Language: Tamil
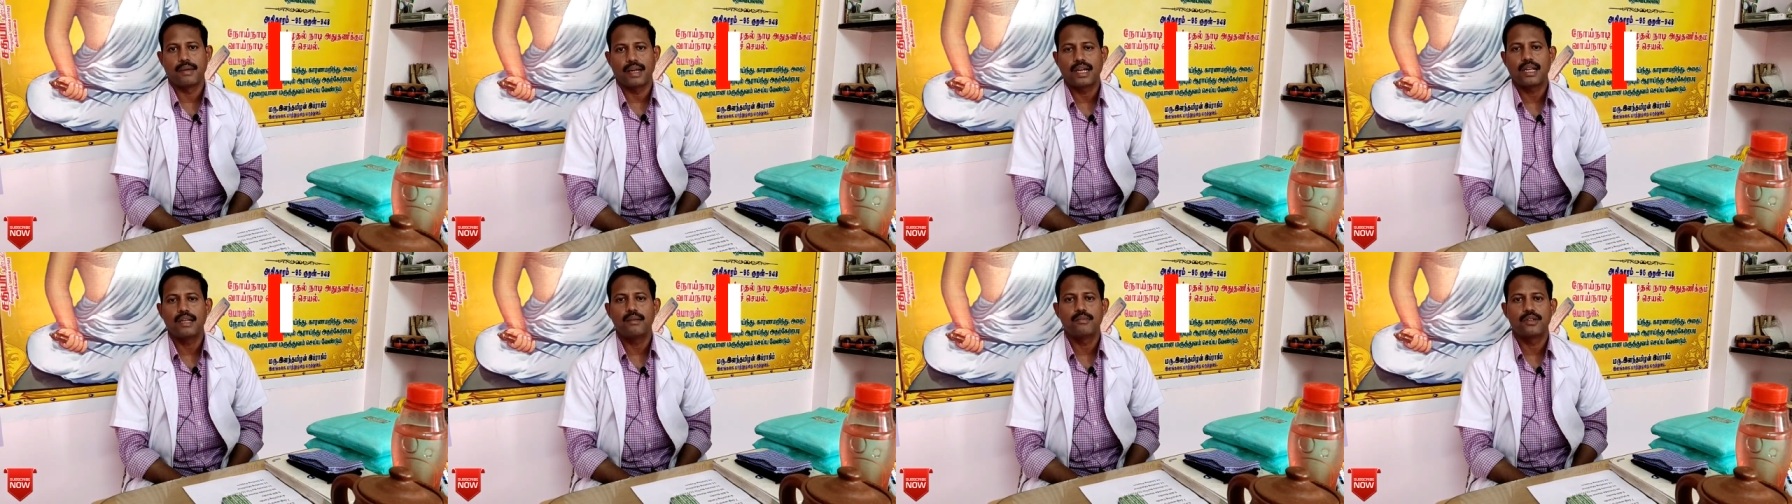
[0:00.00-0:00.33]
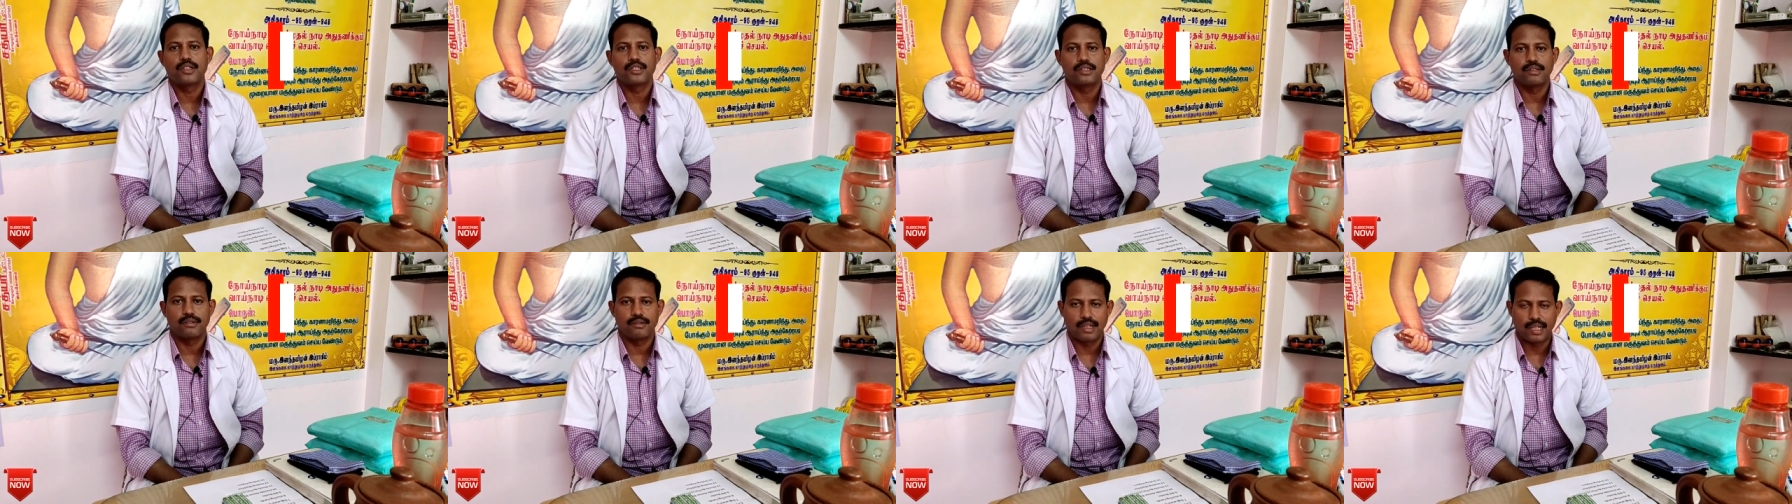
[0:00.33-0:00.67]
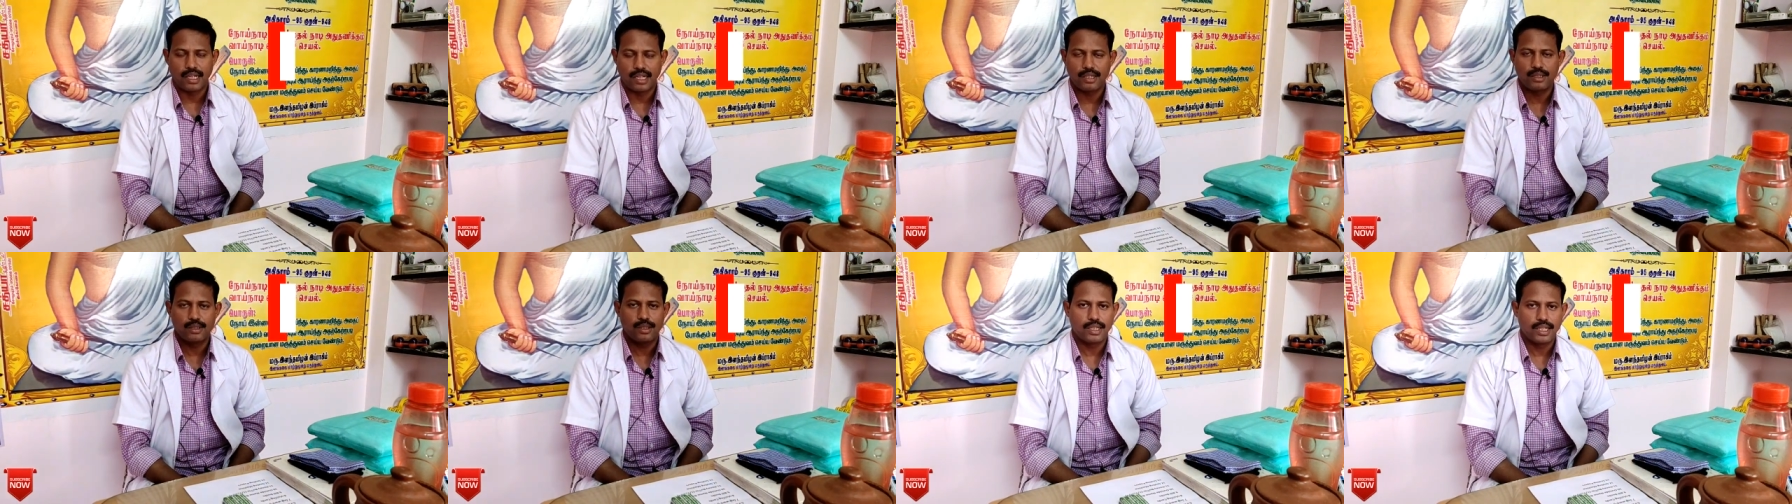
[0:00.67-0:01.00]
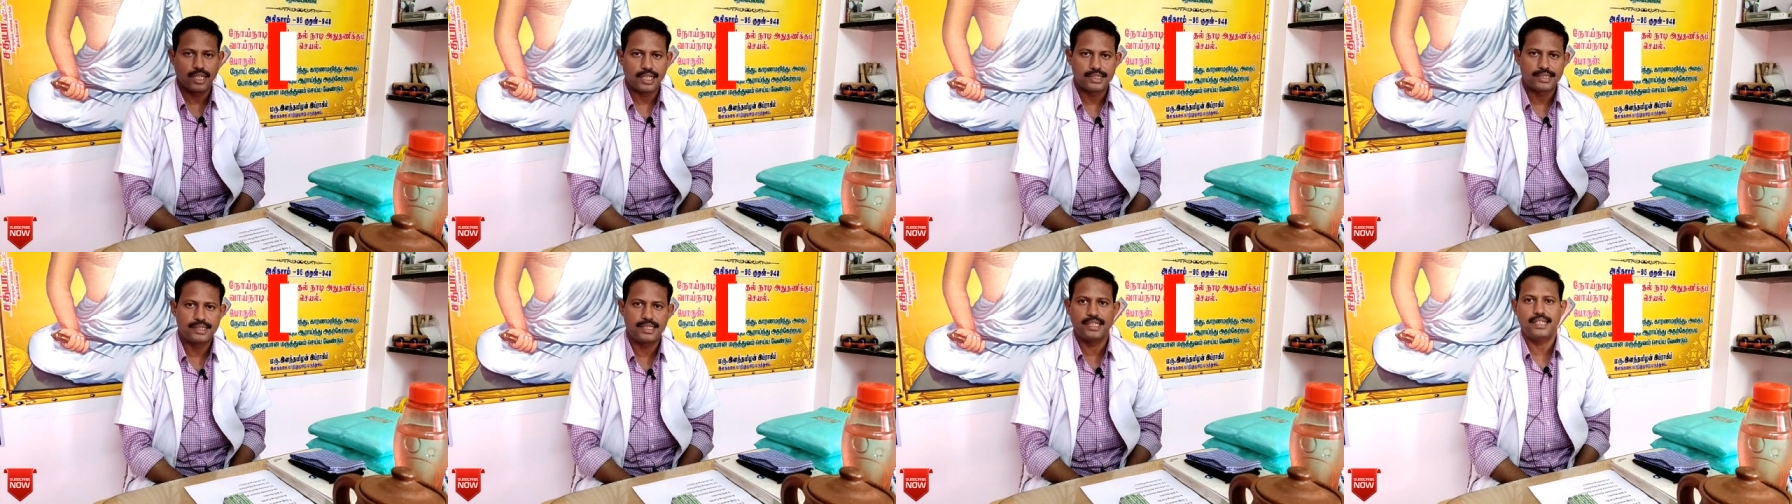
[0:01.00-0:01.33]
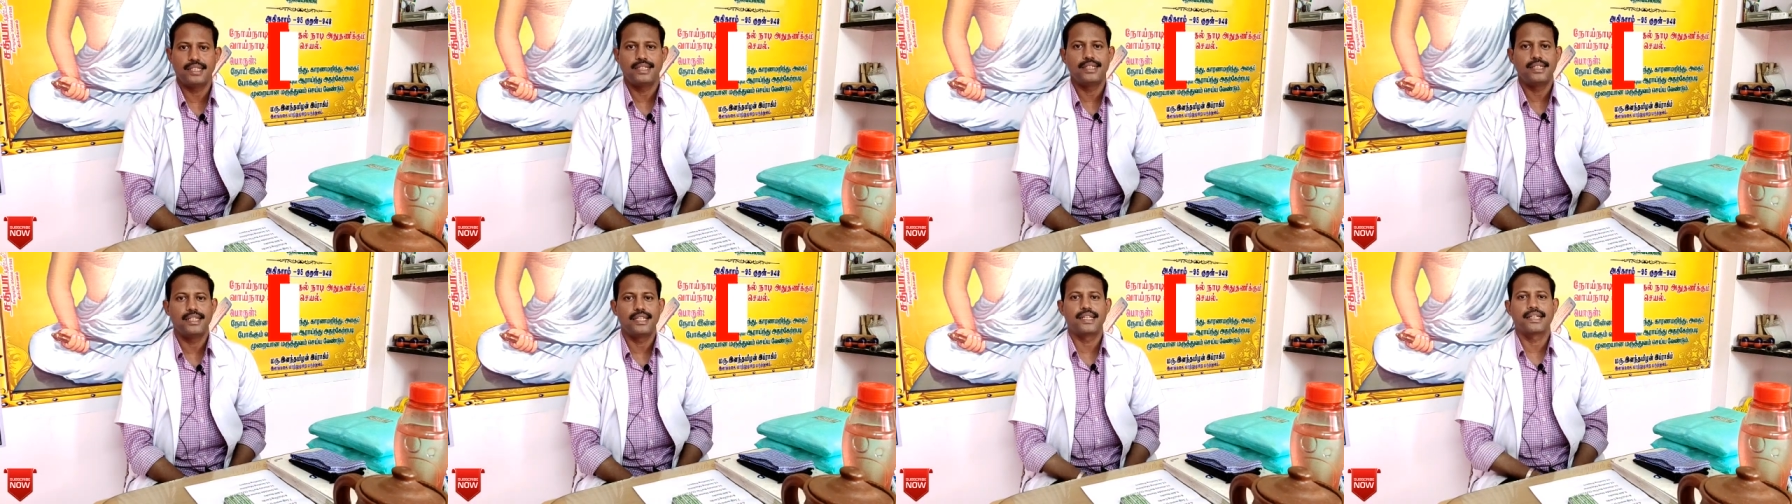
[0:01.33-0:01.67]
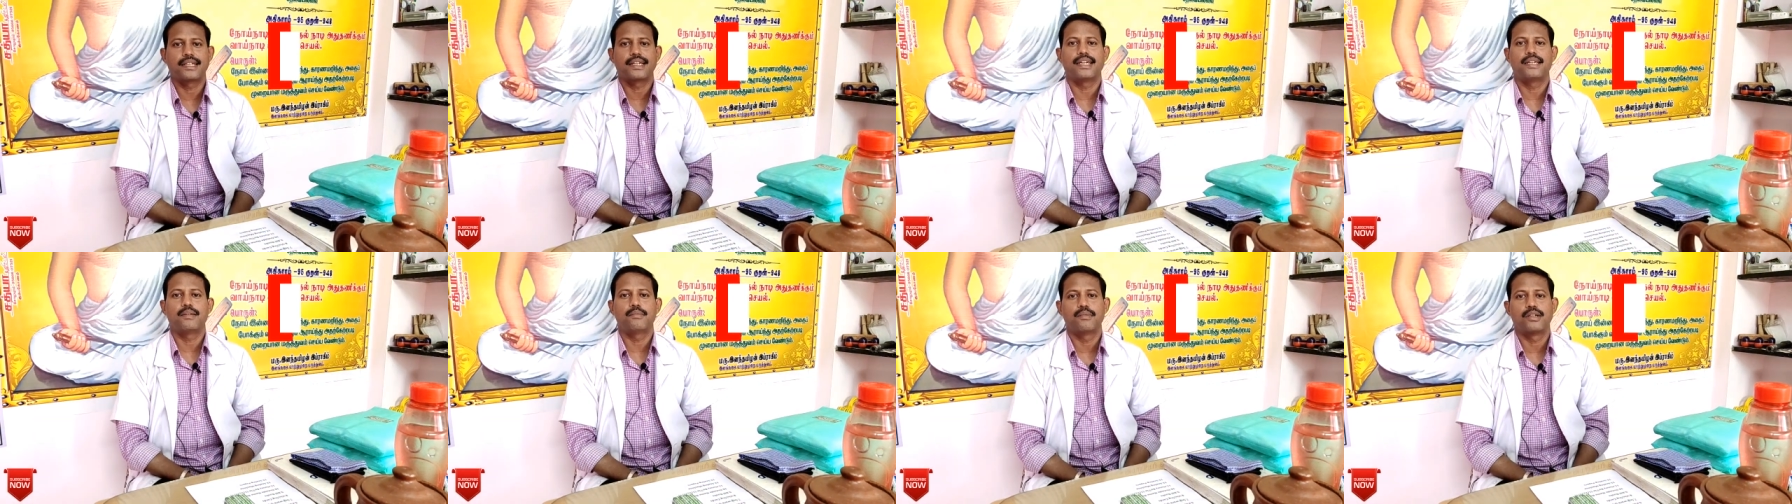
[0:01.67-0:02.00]
மக்கள் மருத்துவம் வலையொலி தொலைக்காட்சி
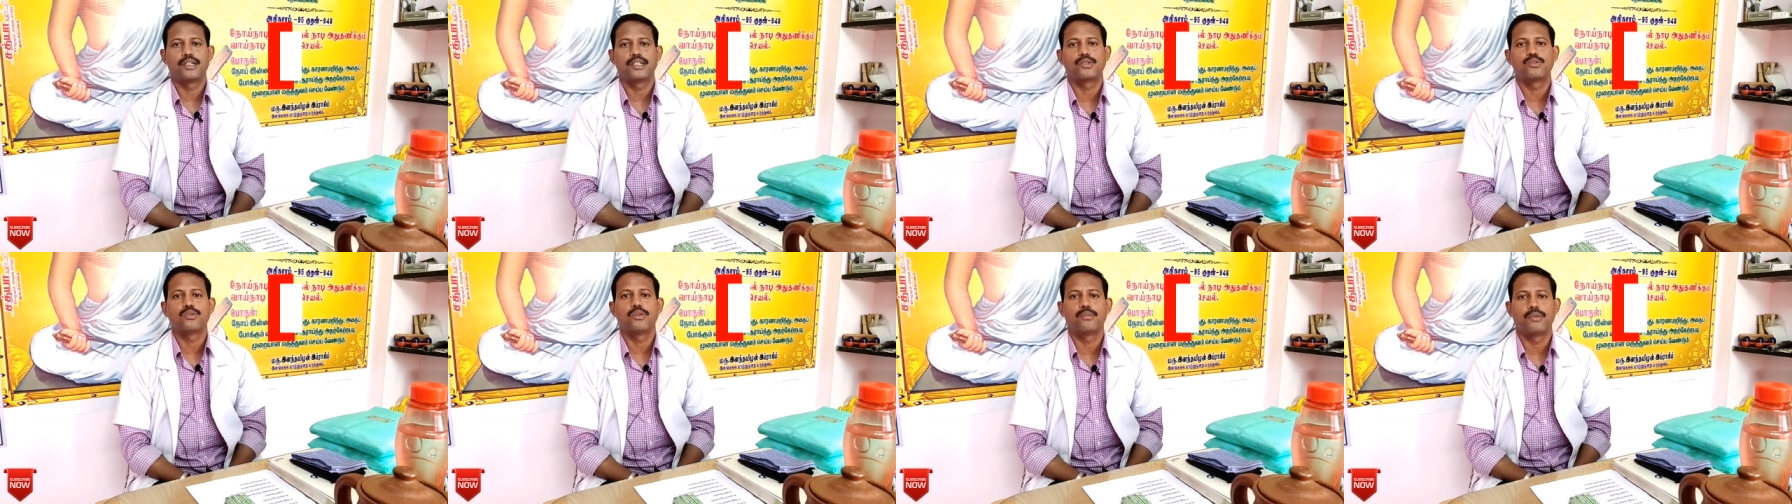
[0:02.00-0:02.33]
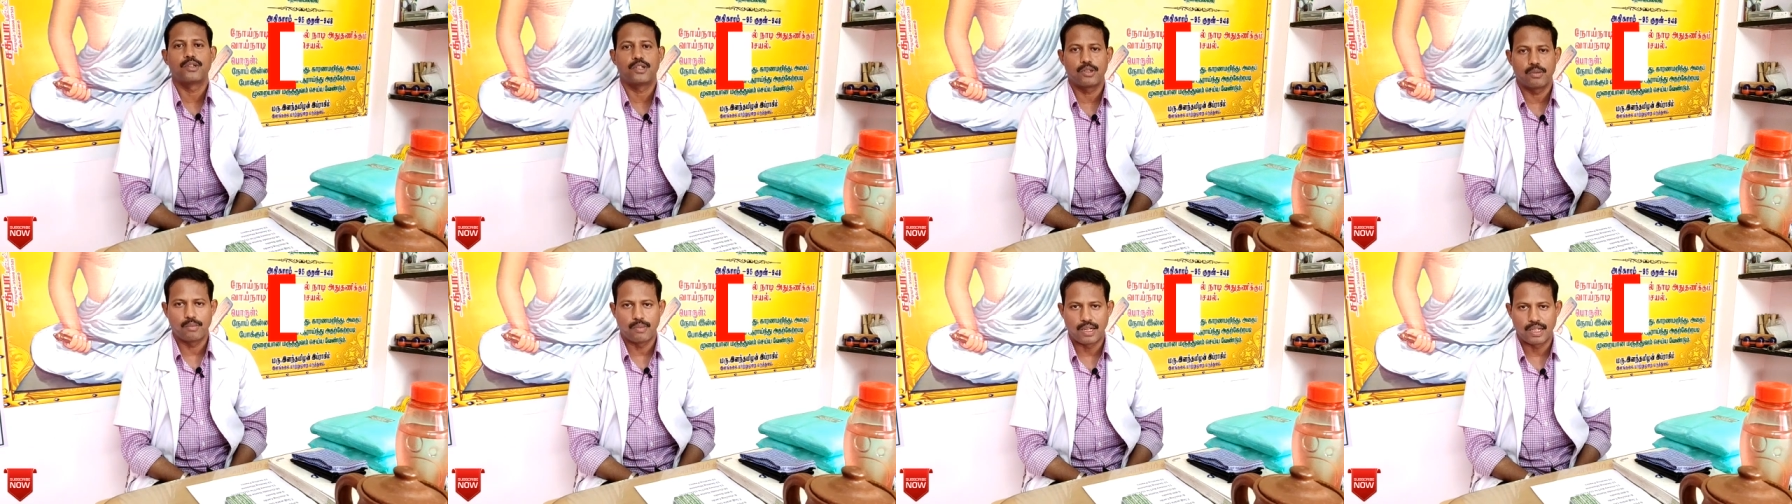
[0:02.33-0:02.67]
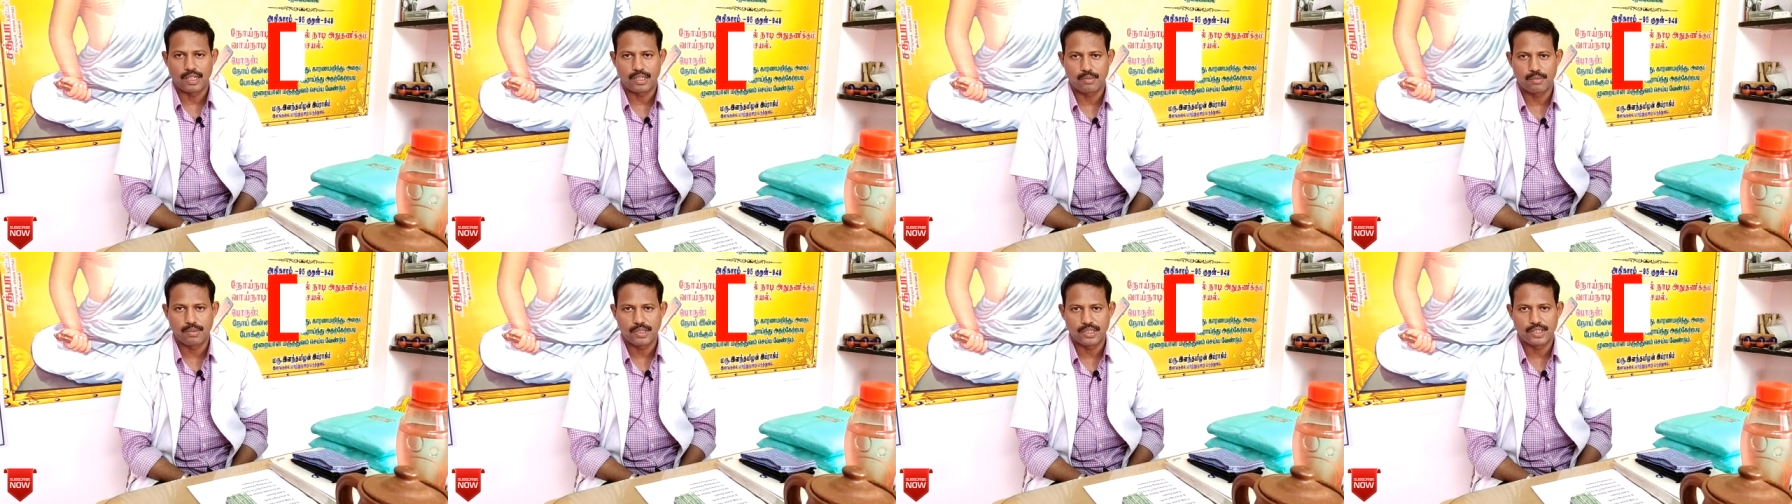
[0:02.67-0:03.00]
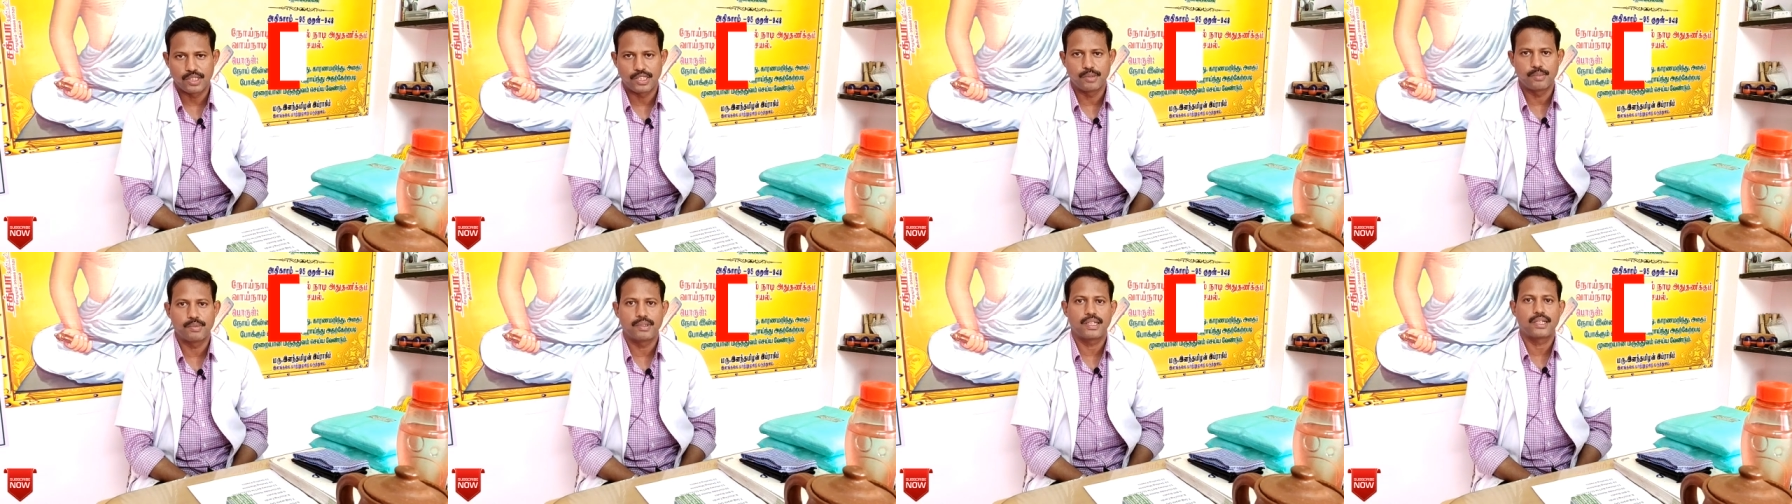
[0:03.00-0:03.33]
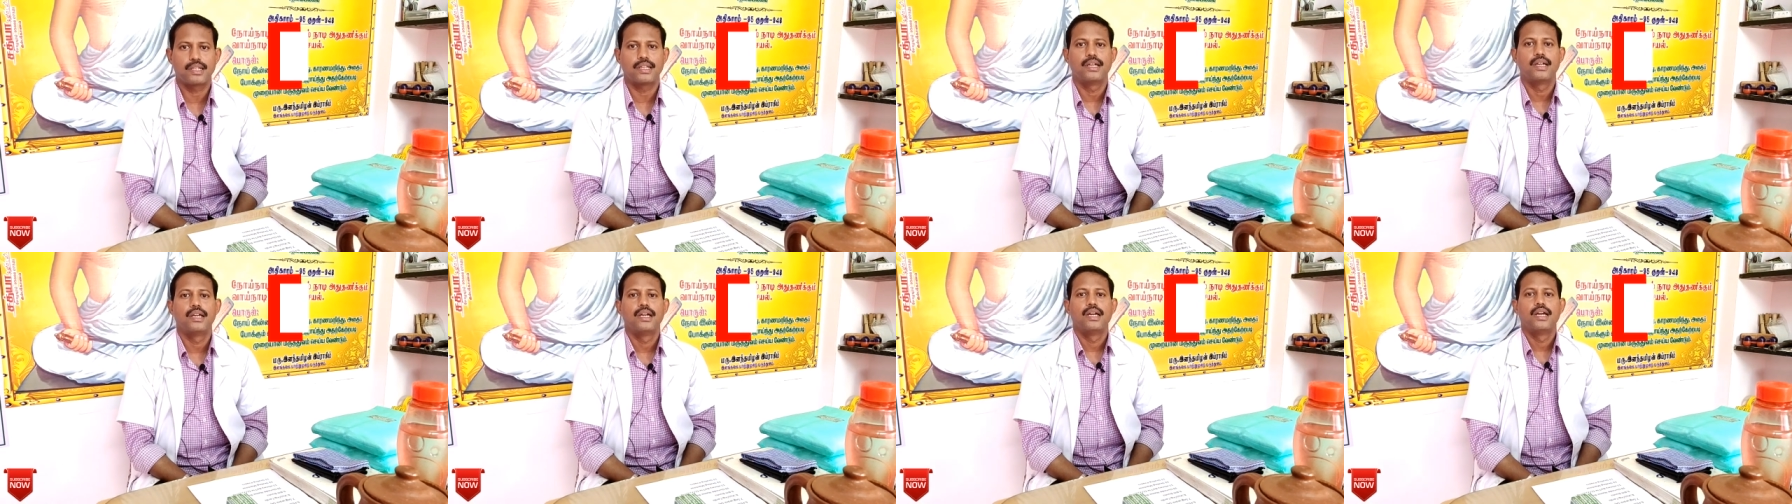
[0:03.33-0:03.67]
இயற்கை மருத்துவம் மற்றும் மாற்று மருத்துவ நிபுணர்